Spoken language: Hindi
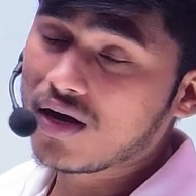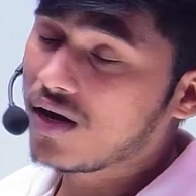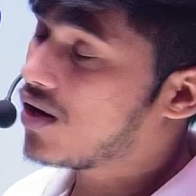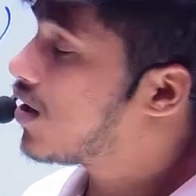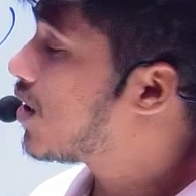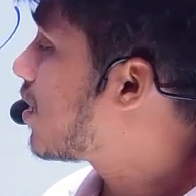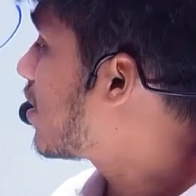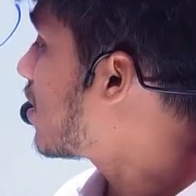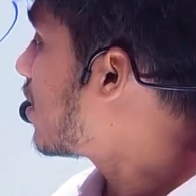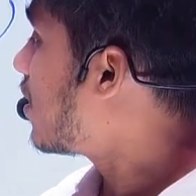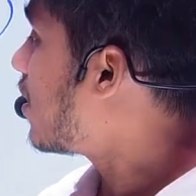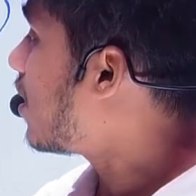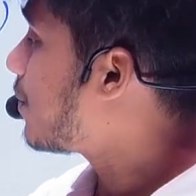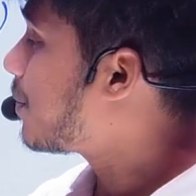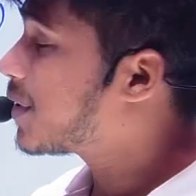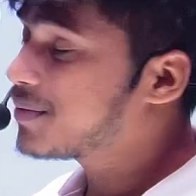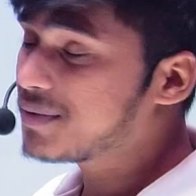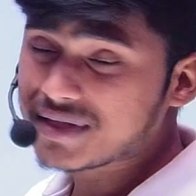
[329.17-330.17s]
और
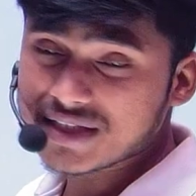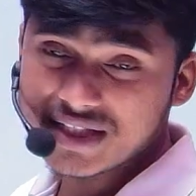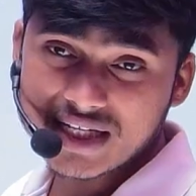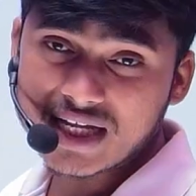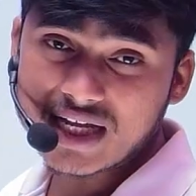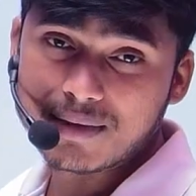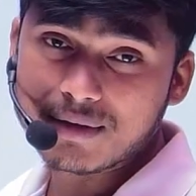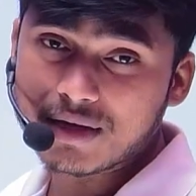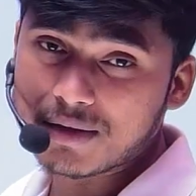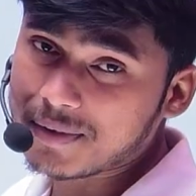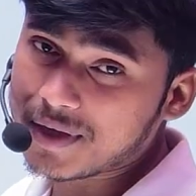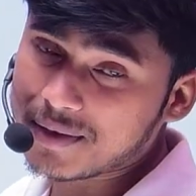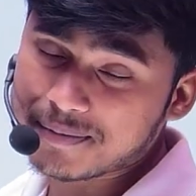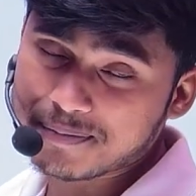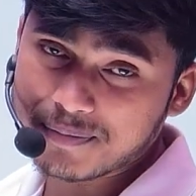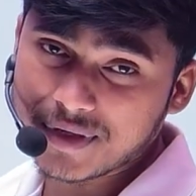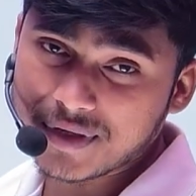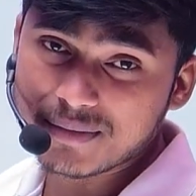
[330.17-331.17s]
अपरिमेय संख्या बराबर
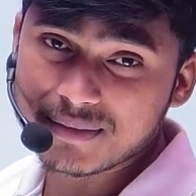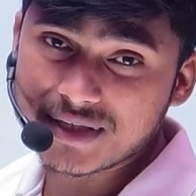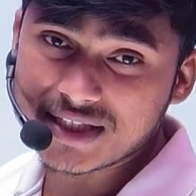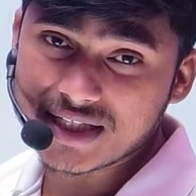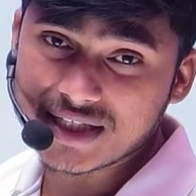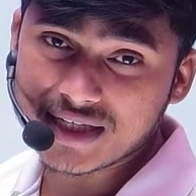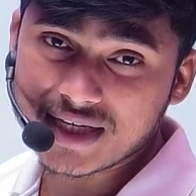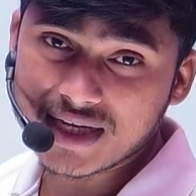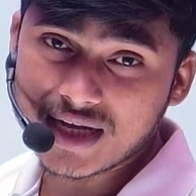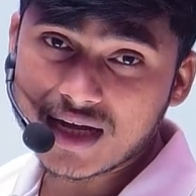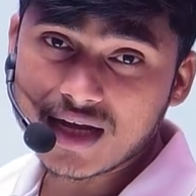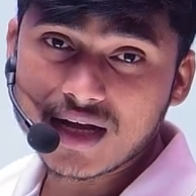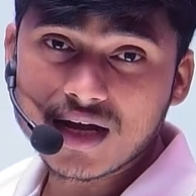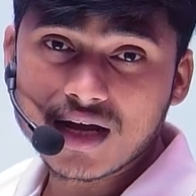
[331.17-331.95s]
परिमेय संख्या